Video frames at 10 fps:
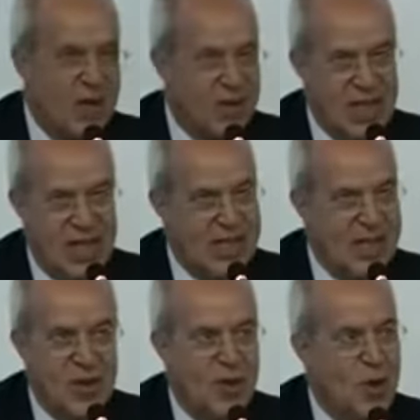lo están
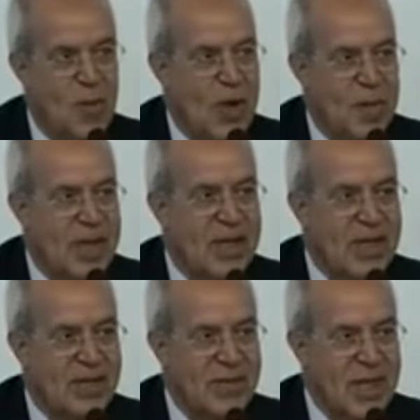haciendo
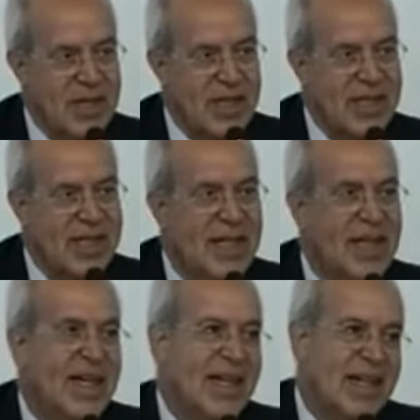cómodamente en sus casas
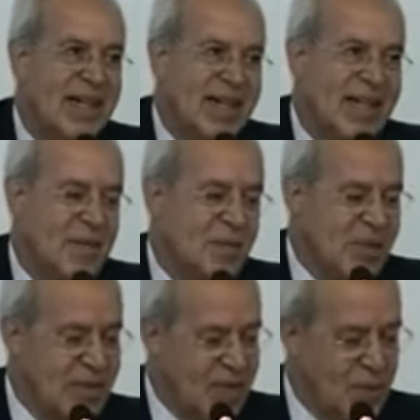y,
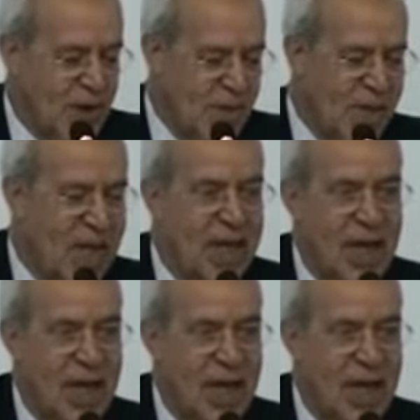pues, naturalmente,